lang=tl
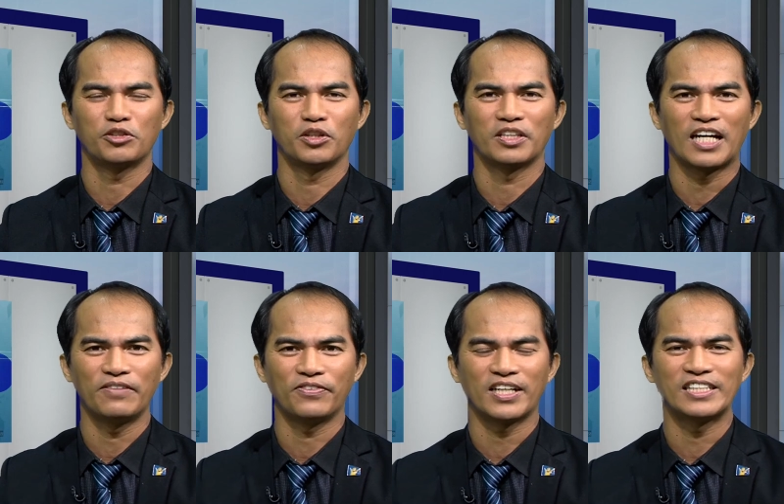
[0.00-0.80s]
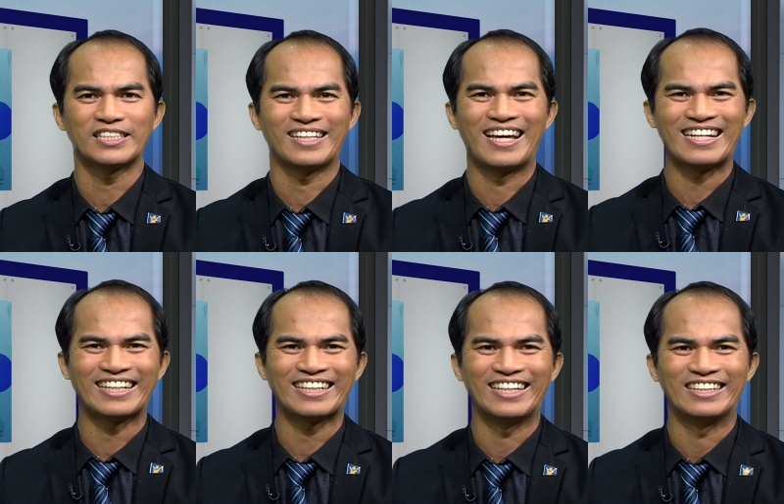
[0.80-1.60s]
Luzon Conference Area
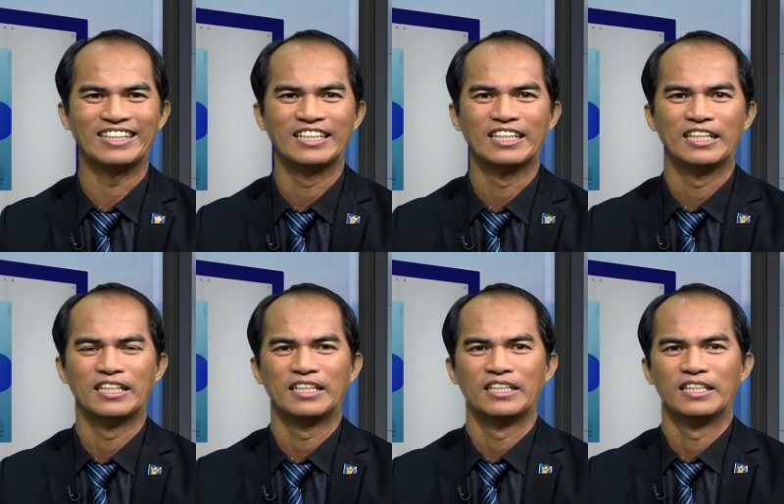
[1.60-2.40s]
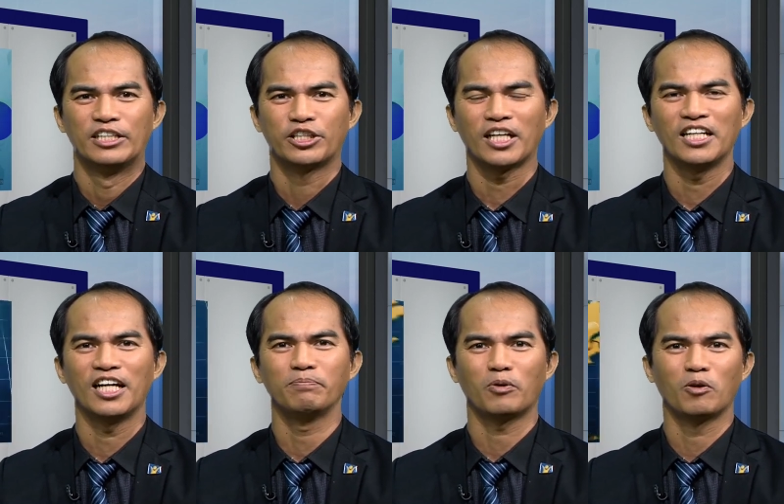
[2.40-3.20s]
10 sa
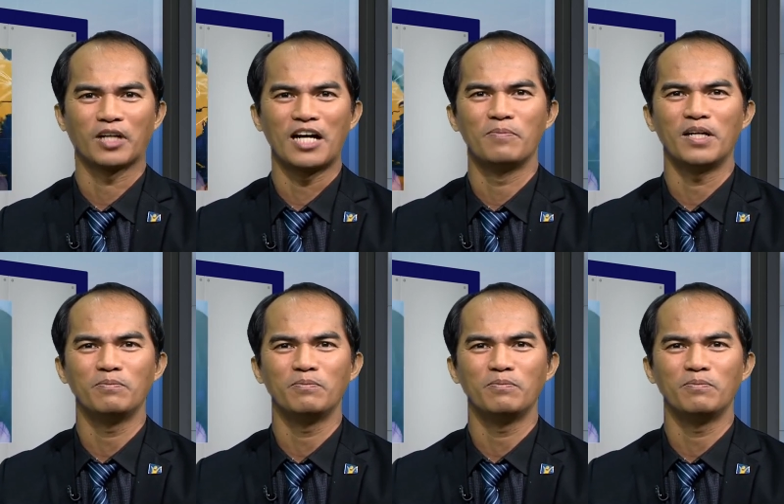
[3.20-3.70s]
kanilang programa,